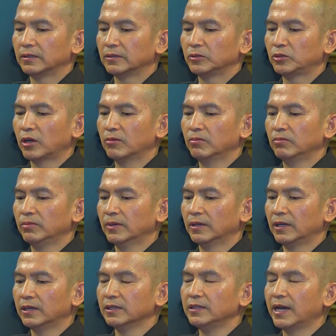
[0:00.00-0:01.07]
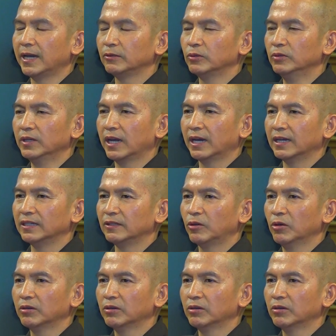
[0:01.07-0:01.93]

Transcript: Trong lời dạy của Ngài có